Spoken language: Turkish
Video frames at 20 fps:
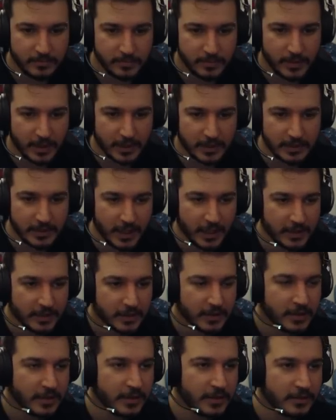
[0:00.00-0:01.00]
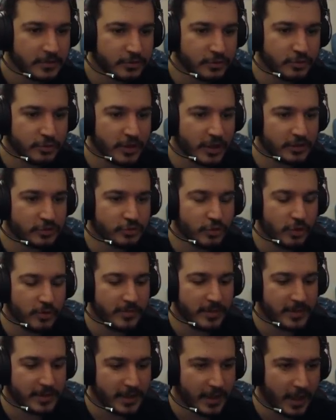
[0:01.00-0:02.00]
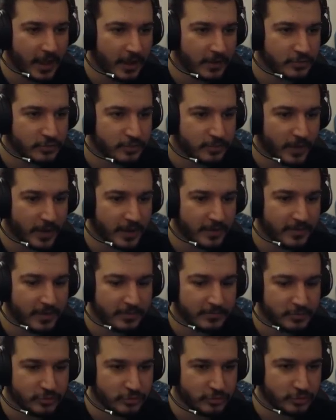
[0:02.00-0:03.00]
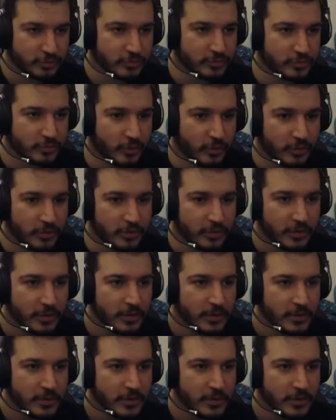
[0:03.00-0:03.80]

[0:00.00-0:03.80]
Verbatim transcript: Bırakın lan. Tüy nasıl ölmedi ya. Para varmış üstümüzde onu.